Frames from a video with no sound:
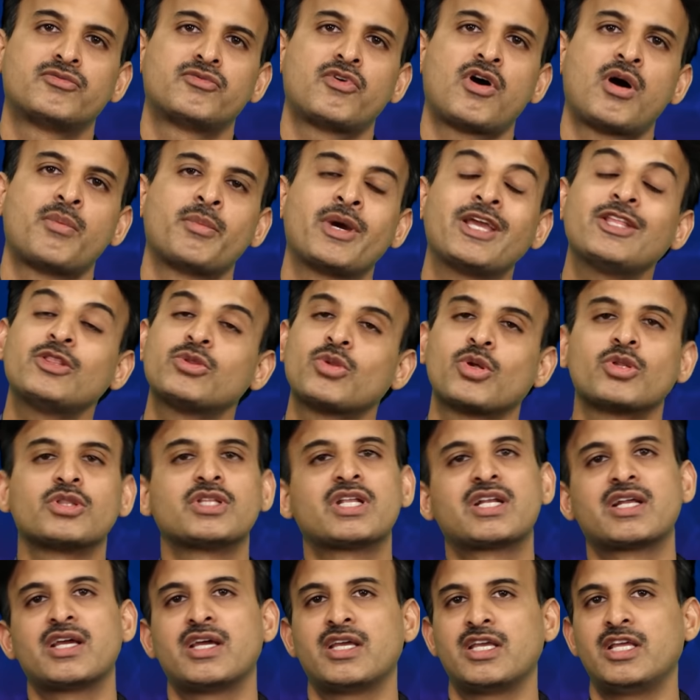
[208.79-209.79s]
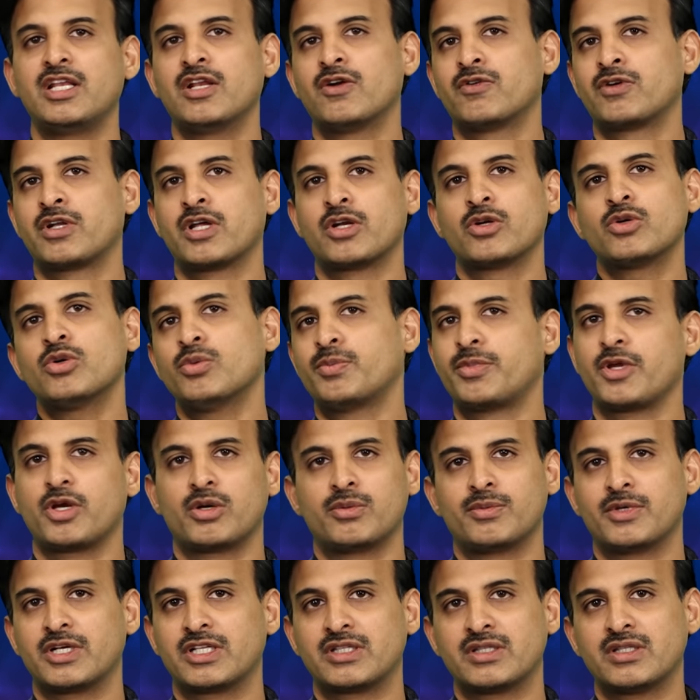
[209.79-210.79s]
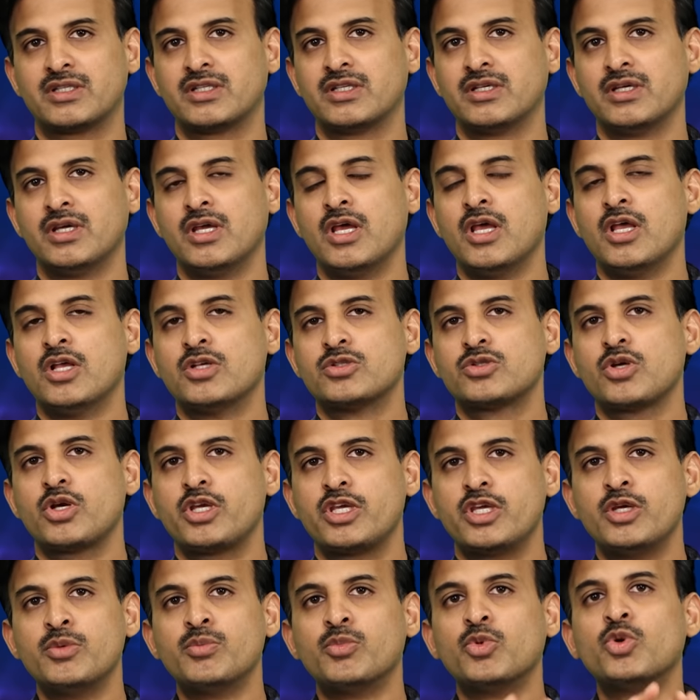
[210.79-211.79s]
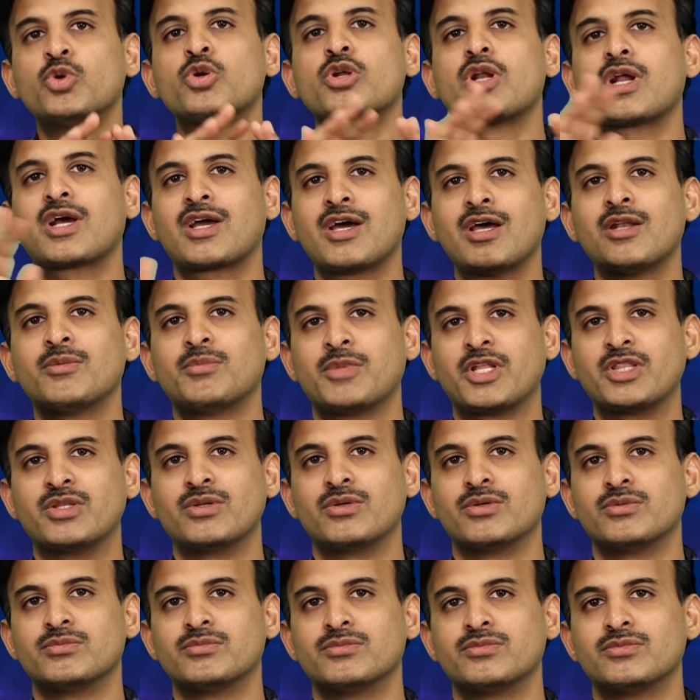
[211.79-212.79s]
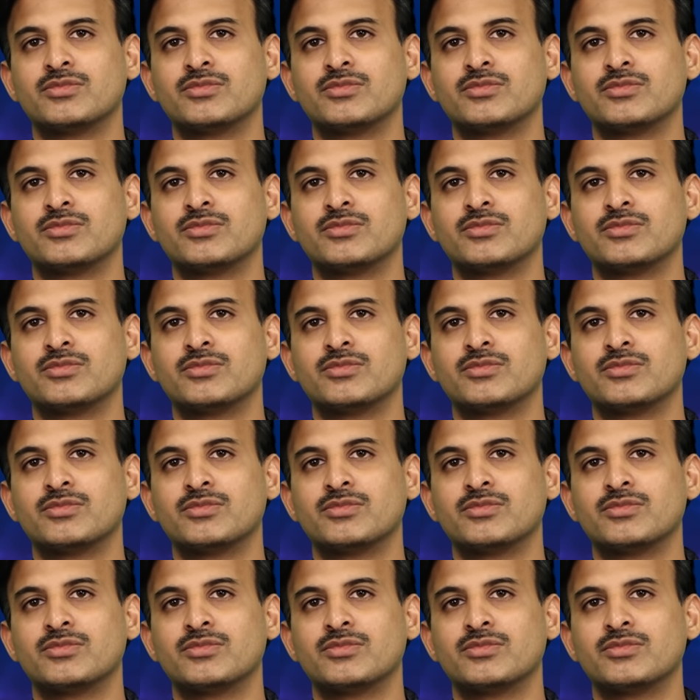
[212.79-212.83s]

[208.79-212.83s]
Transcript: ఫామ్ అయ్యి తొందరగా హీల్ అవడానికి ఉపయోగపడుతుంది సో ఈ మూడు రకాల మందులు